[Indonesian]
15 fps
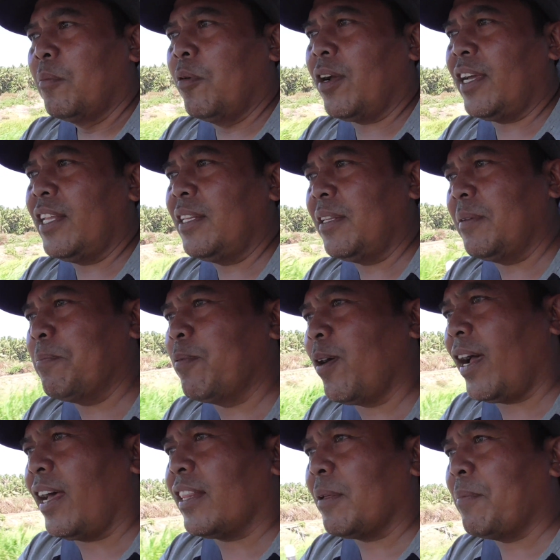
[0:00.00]
mungkin
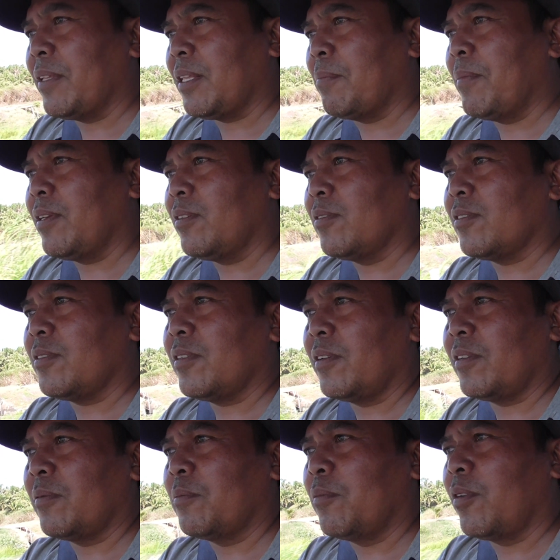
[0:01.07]
buat teman-teman
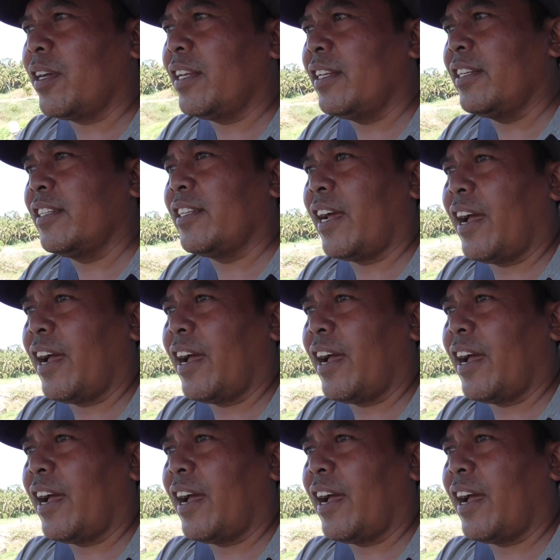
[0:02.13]
mungkin